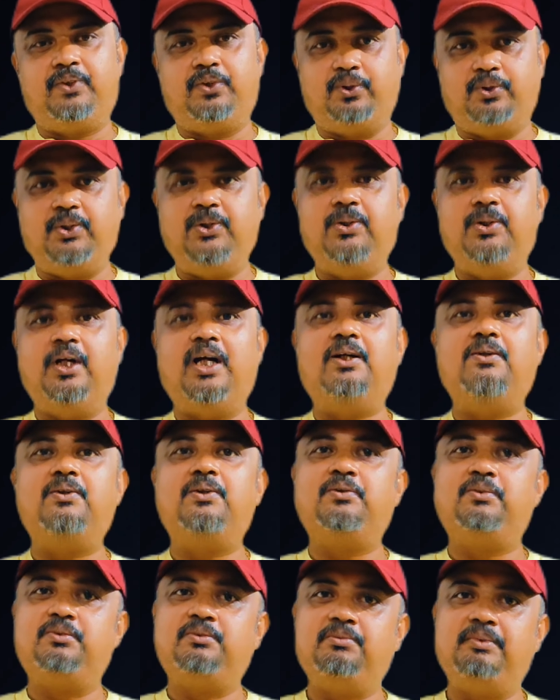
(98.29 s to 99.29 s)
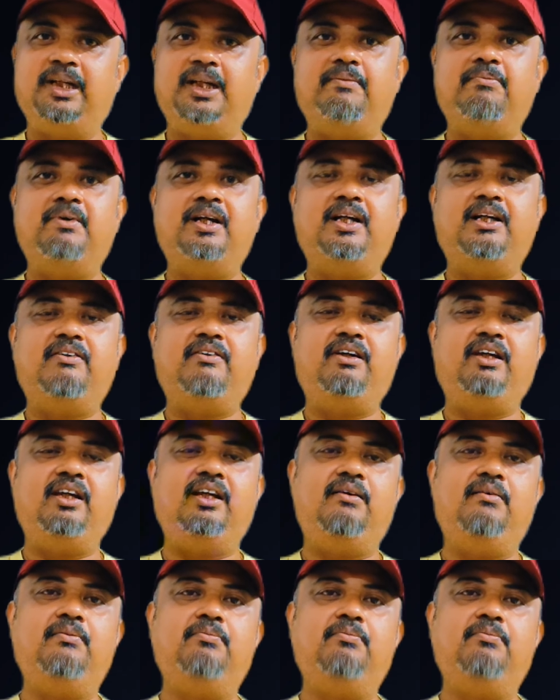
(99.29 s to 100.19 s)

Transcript: যদিও এখন মেক মাই ট্রি